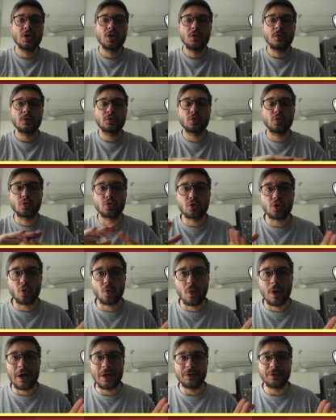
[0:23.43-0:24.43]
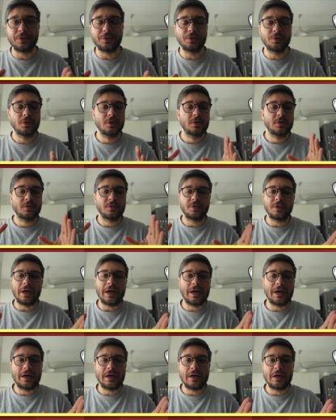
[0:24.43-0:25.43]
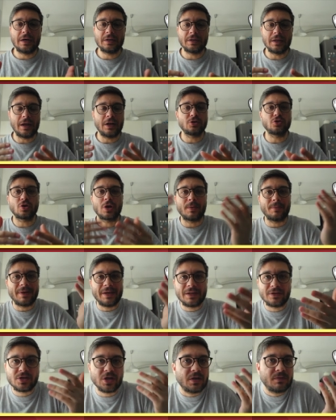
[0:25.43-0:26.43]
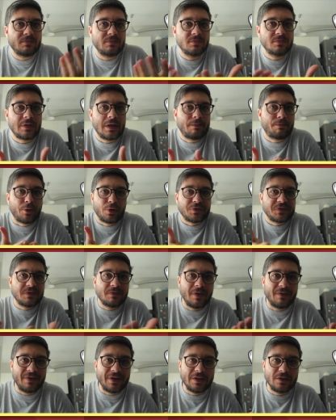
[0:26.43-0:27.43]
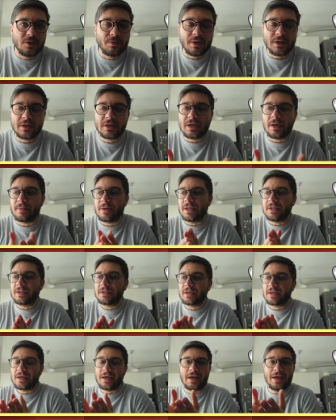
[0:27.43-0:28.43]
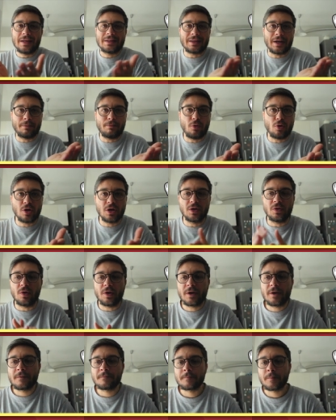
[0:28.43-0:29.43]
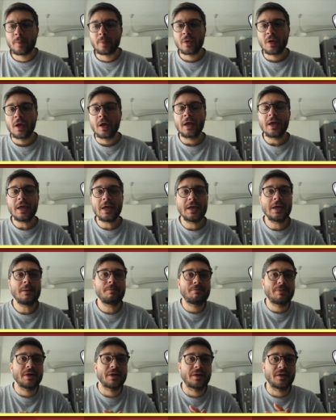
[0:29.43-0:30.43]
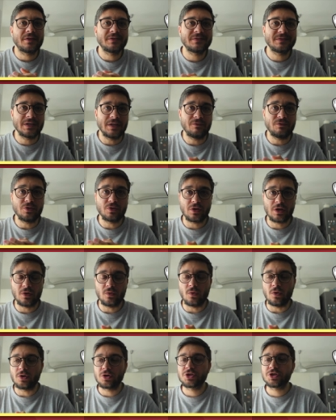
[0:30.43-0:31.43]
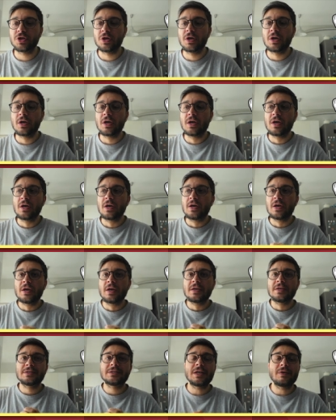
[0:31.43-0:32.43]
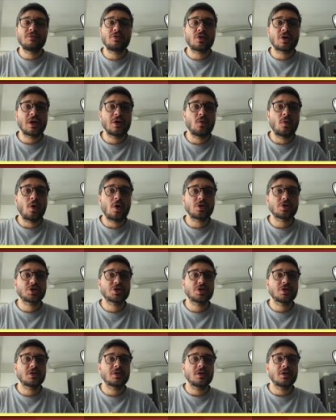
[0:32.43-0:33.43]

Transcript: tutto quanto da, dall'aggiornamento, cioè dal prossimo evento praticamente, che è tra poche ore e per Save UK Watch. Save UK Watch